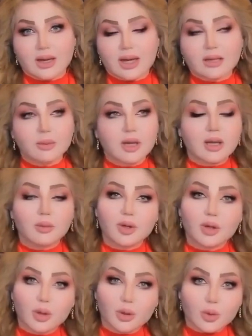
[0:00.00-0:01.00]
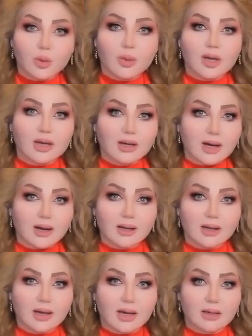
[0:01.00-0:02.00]
أتمنى من الحكومة
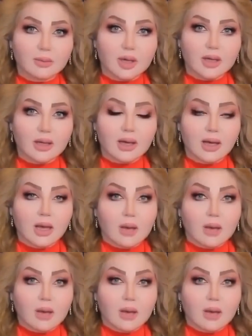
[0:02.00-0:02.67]
العراقية أتمنى